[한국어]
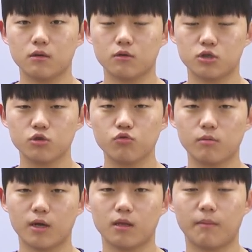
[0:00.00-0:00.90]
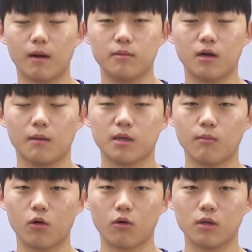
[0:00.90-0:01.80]
어, 친구를 만나 밥을 함께
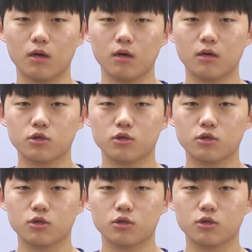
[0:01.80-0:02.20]
먹거나